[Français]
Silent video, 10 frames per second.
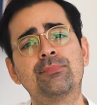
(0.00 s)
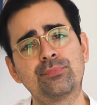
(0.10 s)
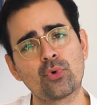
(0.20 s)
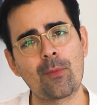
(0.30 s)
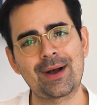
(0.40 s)

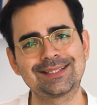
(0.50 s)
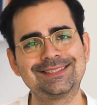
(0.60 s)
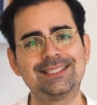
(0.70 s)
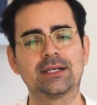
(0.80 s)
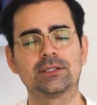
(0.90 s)
pour
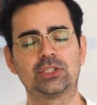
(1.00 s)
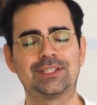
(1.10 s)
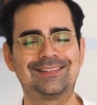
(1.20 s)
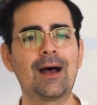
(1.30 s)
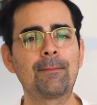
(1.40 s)
partir.
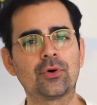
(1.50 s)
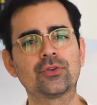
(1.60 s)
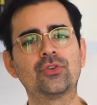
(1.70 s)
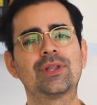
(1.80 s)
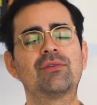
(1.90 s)
C'est
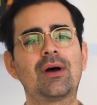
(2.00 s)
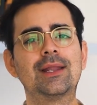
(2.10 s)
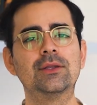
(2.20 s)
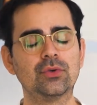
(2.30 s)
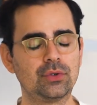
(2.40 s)
important d'avoir
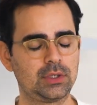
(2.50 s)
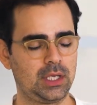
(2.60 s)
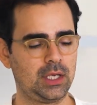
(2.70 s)
les deux.